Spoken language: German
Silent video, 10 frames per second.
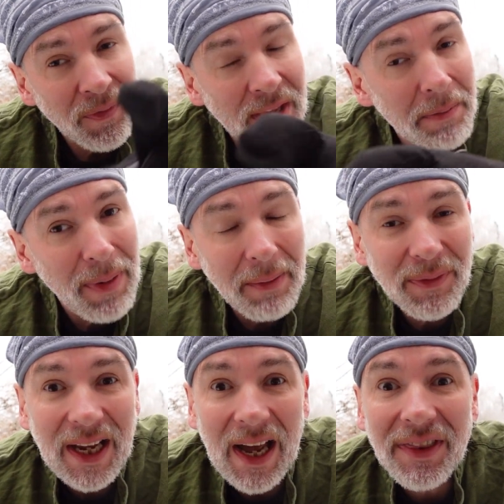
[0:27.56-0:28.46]
dann
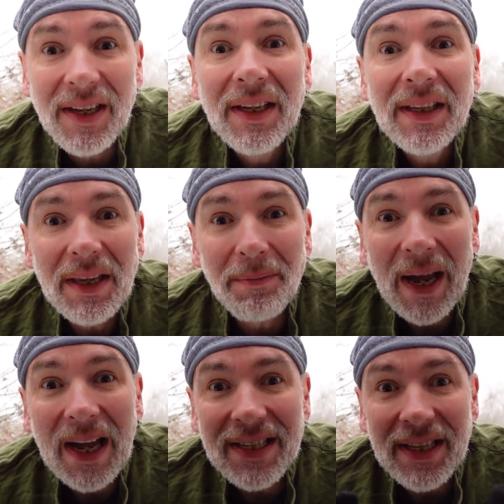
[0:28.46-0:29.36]
bleib dran, denn
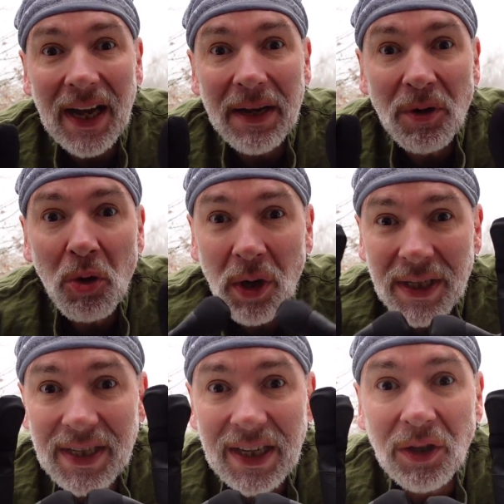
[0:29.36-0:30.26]
bereits nach einem
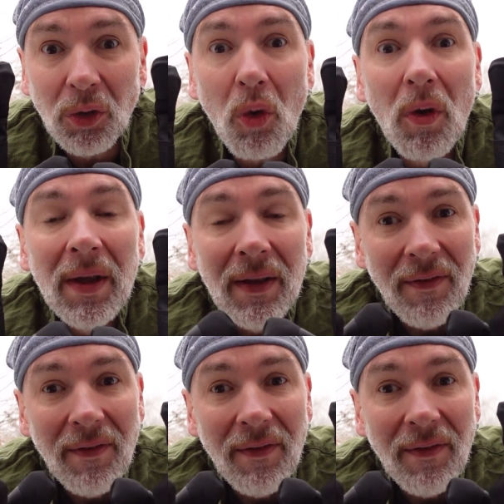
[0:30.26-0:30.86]
kurzen Intro